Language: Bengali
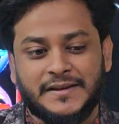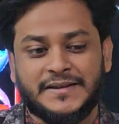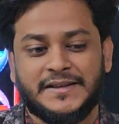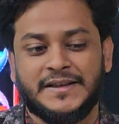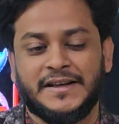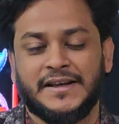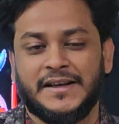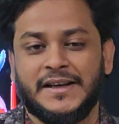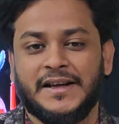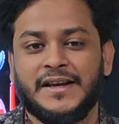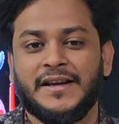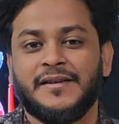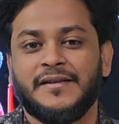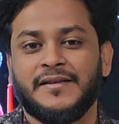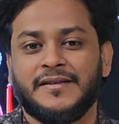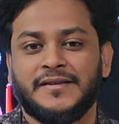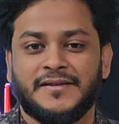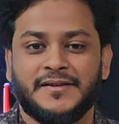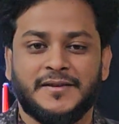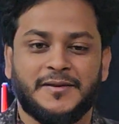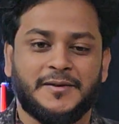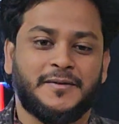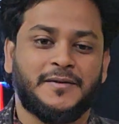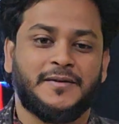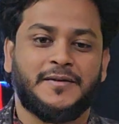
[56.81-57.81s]
চিনি
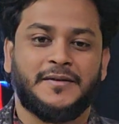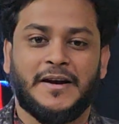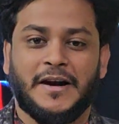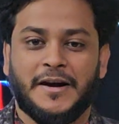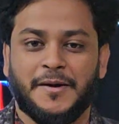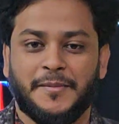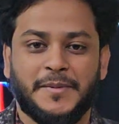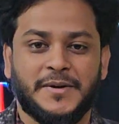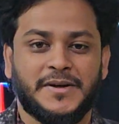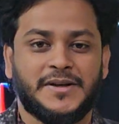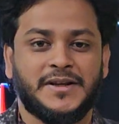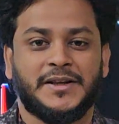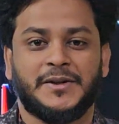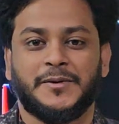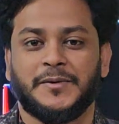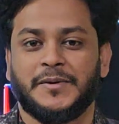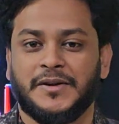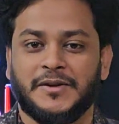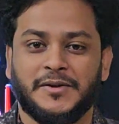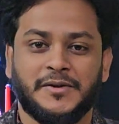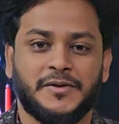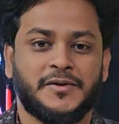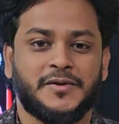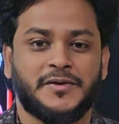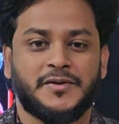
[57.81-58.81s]
সো আরবির সাথেও
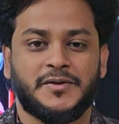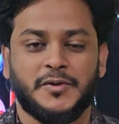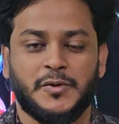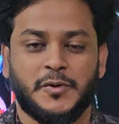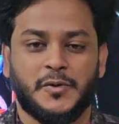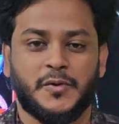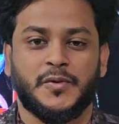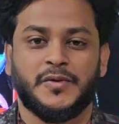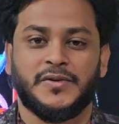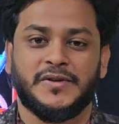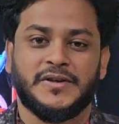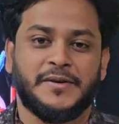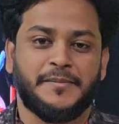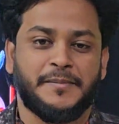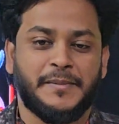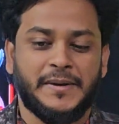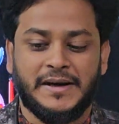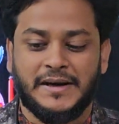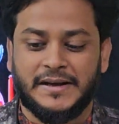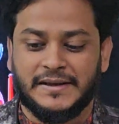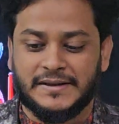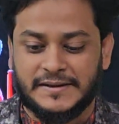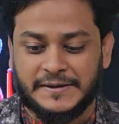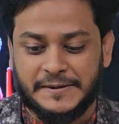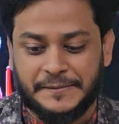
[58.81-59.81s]
কিন্তু সুক্রোজের
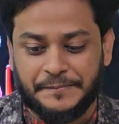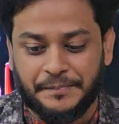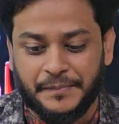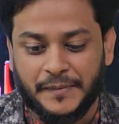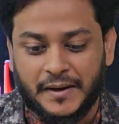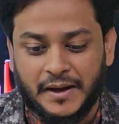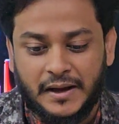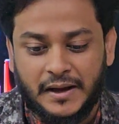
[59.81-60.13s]
মিল আছে